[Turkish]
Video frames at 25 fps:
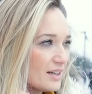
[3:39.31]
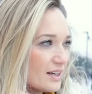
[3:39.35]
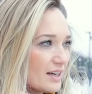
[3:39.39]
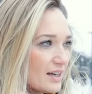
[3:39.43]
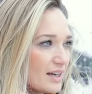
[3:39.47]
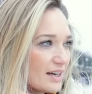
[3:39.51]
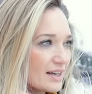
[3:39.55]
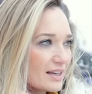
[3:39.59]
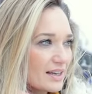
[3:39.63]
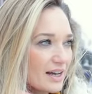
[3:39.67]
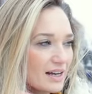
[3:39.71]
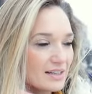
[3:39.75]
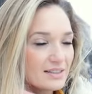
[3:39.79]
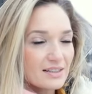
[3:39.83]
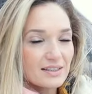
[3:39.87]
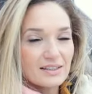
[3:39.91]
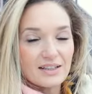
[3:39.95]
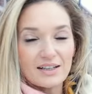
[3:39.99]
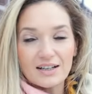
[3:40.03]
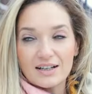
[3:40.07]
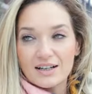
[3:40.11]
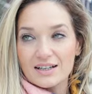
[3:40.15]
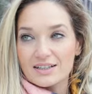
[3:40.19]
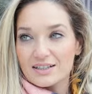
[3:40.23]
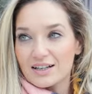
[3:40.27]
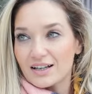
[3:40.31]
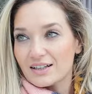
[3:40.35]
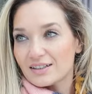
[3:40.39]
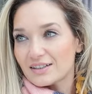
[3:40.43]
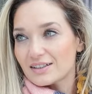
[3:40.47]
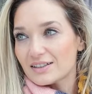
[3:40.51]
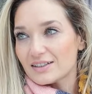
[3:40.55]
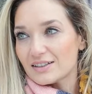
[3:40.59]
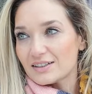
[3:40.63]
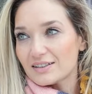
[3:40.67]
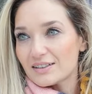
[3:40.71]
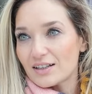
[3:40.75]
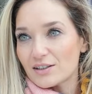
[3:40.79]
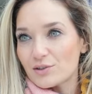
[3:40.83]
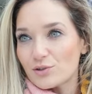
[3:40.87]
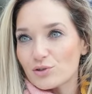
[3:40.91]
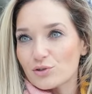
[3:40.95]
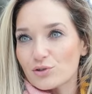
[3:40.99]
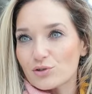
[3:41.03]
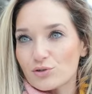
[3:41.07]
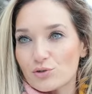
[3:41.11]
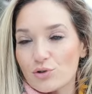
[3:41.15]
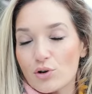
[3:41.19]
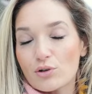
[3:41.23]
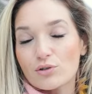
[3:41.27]
E, gerçekten kazandırır da
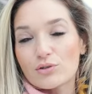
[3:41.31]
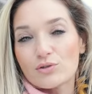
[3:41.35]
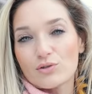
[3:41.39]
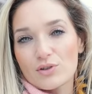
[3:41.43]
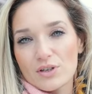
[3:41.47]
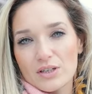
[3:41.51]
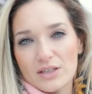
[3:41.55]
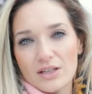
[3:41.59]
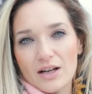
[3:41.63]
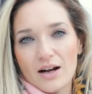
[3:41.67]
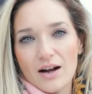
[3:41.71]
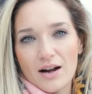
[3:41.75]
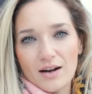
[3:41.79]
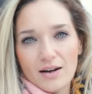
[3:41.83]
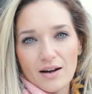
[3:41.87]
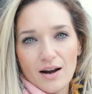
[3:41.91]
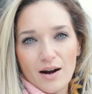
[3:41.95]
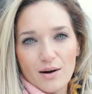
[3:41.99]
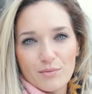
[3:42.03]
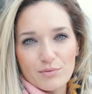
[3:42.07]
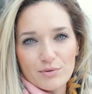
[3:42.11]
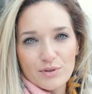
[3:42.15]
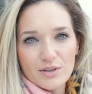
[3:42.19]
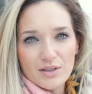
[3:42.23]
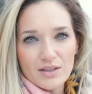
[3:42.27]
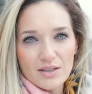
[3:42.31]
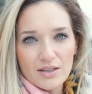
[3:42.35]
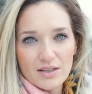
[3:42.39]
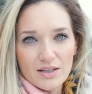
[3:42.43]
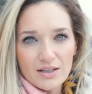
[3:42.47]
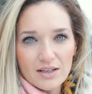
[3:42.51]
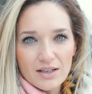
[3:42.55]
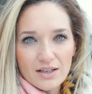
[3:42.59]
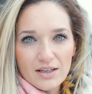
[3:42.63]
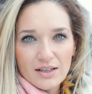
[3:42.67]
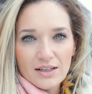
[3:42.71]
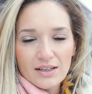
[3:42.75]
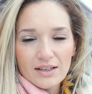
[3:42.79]
çünkü çok turist ağırlar burası.